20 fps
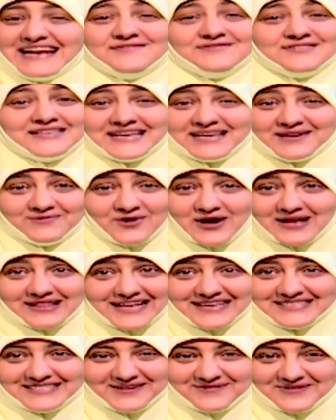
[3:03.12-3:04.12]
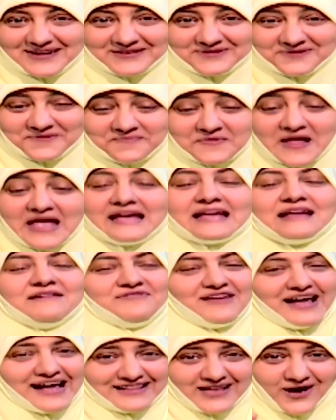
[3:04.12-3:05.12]
انا نفسي يجيبوا هدايا لزوجاتهم
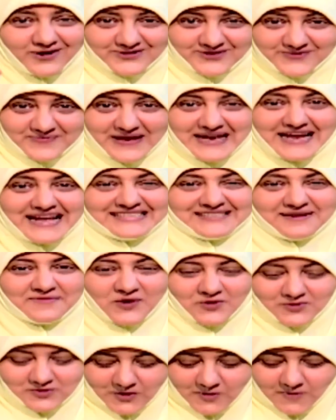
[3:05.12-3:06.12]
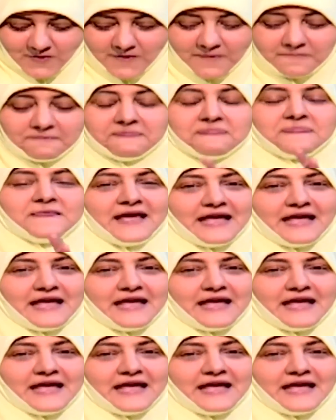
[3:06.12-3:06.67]
كان في عاده عثمانيه زي ما قلت لكم